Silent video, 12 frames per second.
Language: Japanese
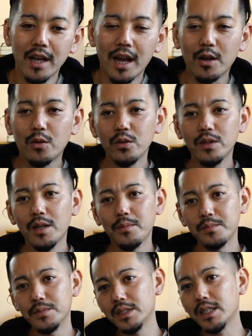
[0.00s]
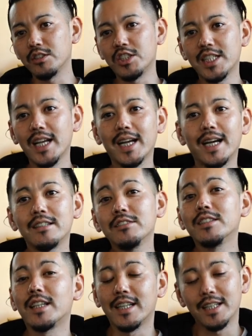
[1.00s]
あ、こんな文化の違いがある
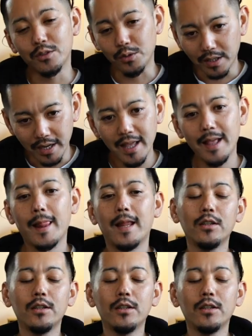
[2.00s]
んだなとかね、